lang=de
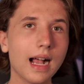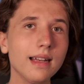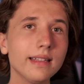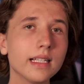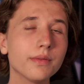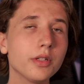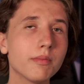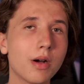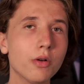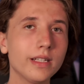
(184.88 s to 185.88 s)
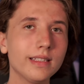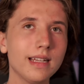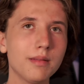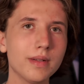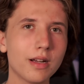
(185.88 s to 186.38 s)
Allerdings wurde im
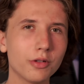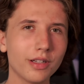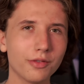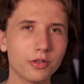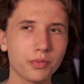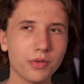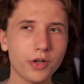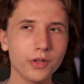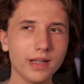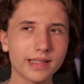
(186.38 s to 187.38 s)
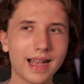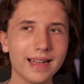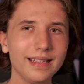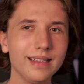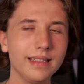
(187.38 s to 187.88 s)
Mauki-Statement auch davon gesprochen, dass
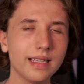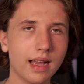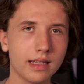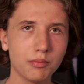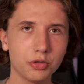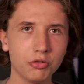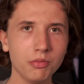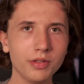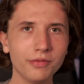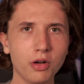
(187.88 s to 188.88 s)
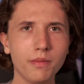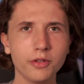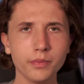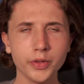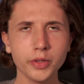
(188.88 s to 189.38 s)
Annie ihr eine bestimmte Form
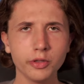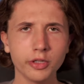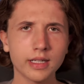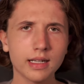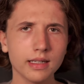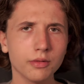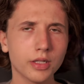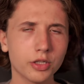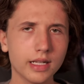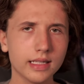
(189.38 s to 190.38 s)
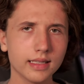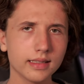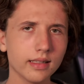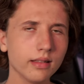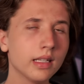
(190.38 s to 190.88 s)
von psychischer Krankheit unterstellt
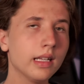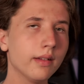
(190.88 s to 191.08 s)
hätte,